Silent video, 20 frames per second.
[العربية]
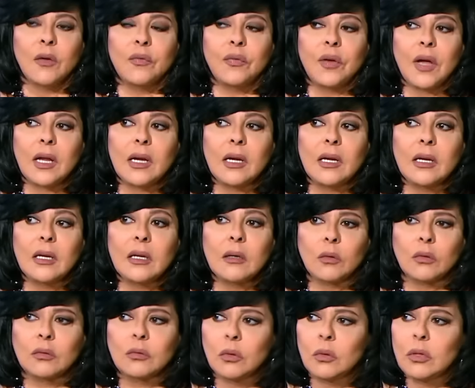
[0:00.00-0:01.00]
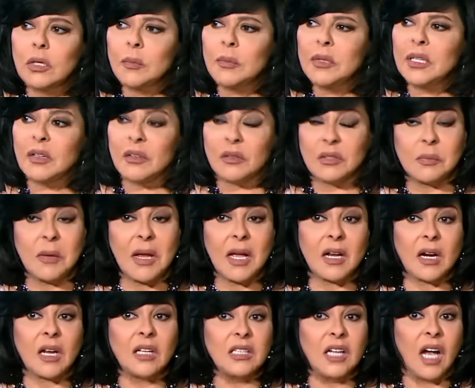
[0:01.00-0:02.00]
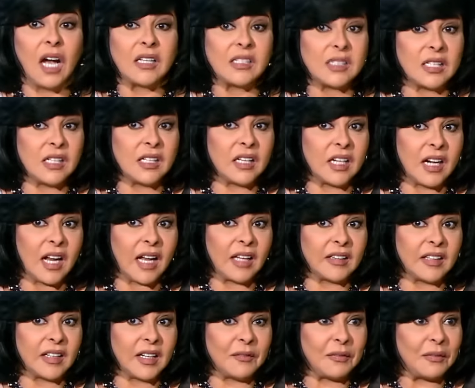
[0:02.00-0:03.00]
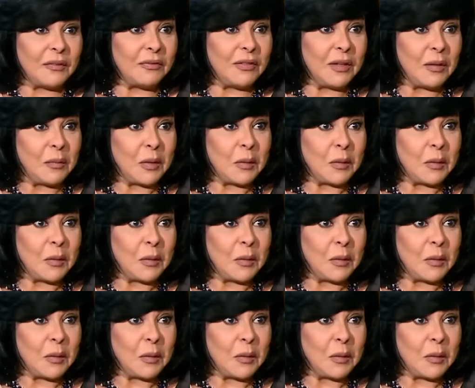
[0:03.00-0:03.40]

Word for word: فقلت له يا ابني اسمها رانيا حسين اللي عندنا في الفيلم